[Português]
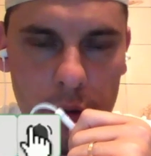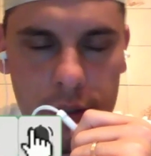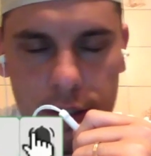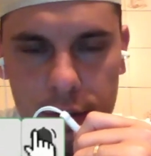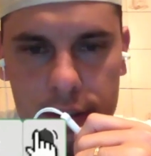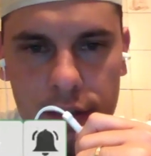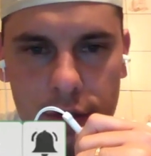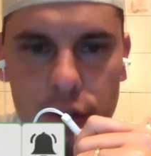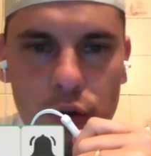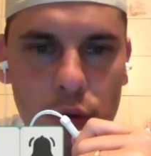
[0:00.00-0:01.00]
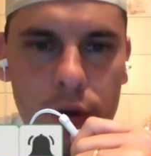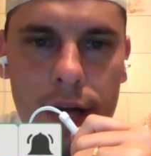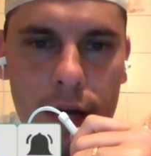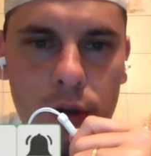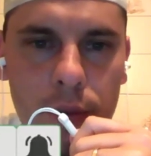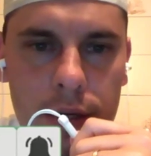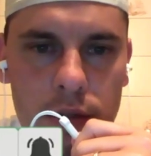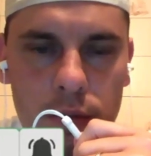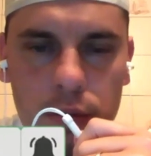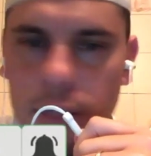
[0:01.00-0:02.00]
Ou então através de algum oráculo
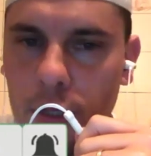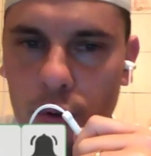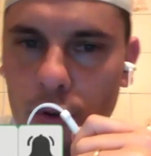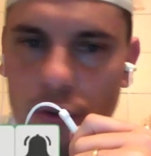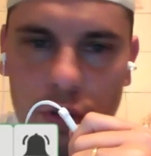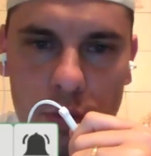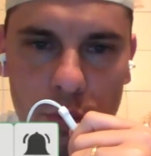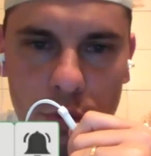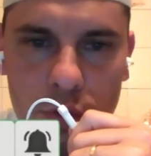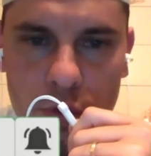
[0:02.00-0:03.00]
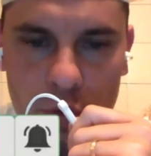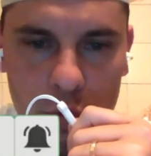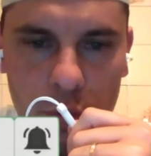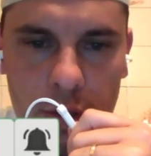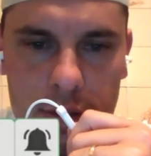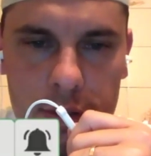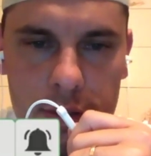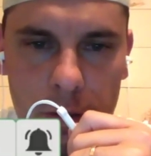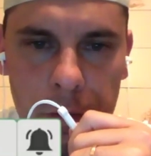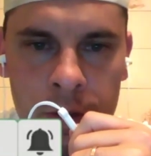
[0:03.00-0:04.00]
mesmo, como tarô, jogo de búzios, runas.
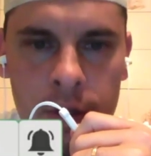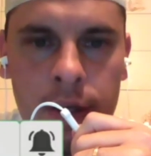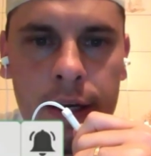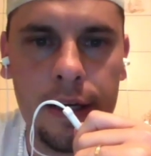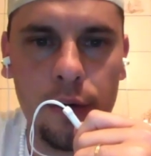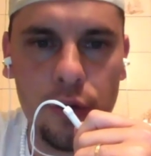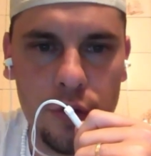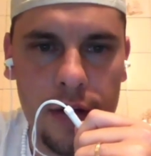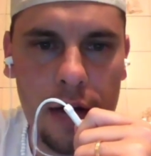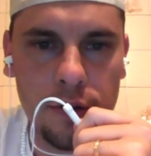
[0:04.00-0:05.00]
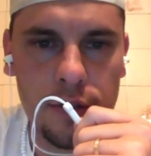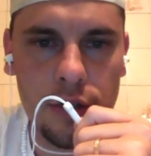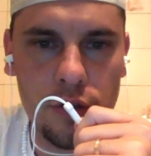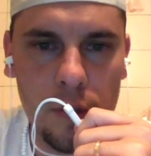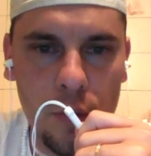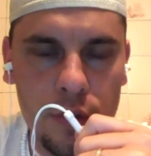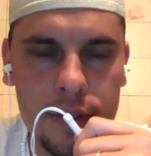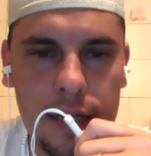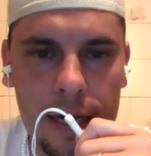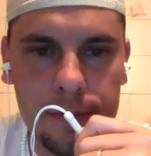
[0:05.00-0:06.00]
Então, os oráculos ajudam a
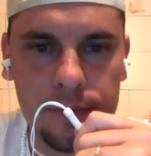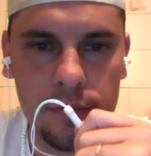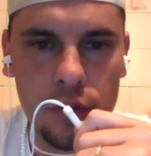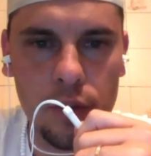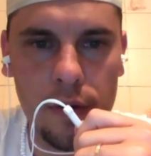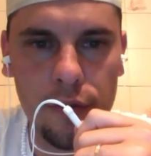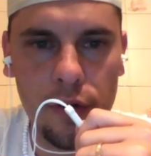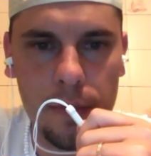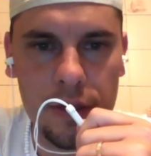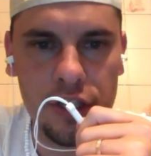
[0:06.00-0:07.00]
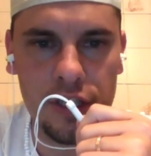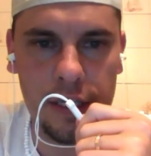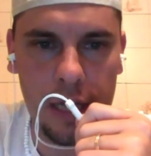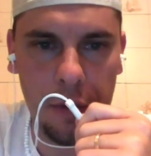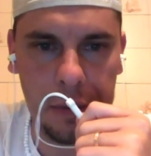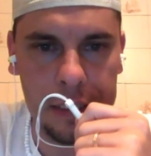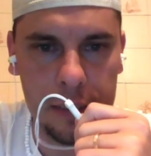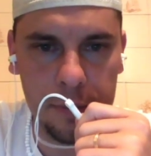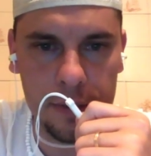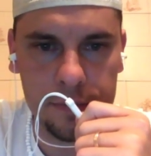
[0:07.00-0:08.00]
mostrar, de uma forma geral e
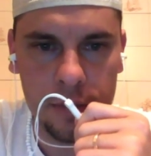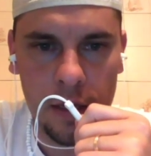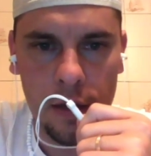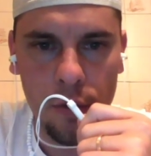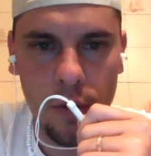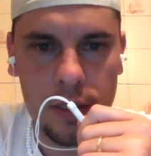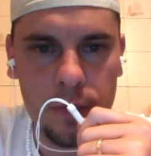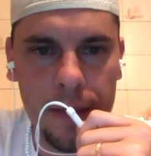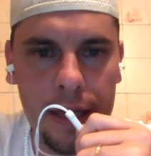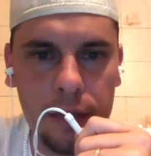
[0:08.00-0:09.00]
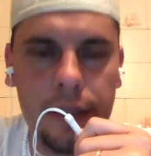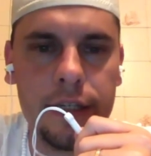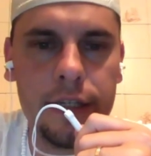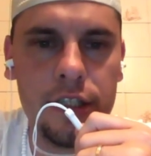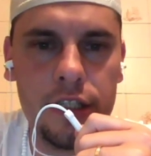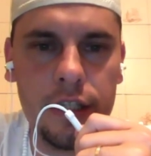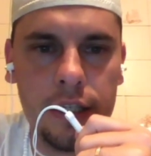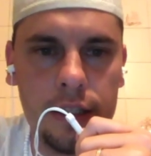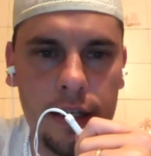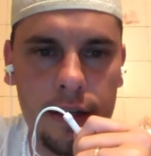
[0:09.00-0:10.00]
ampla, o aspecto, a energia
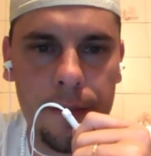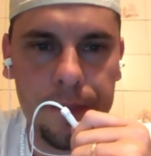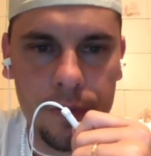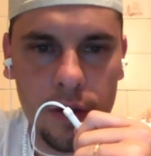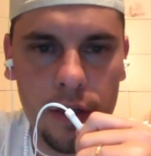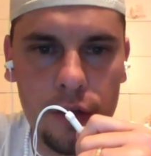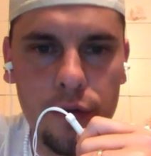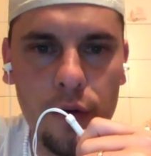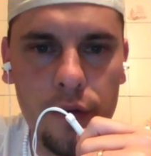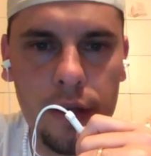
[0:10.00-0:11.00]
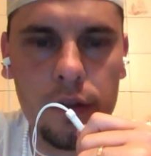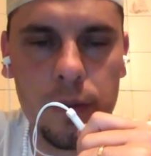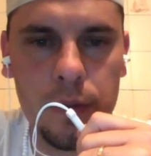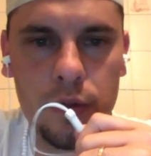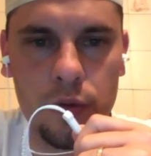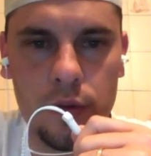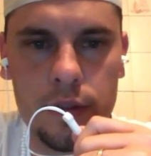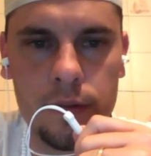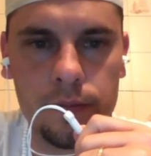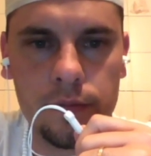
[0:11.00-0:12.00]
que está envolvendo as pessoas.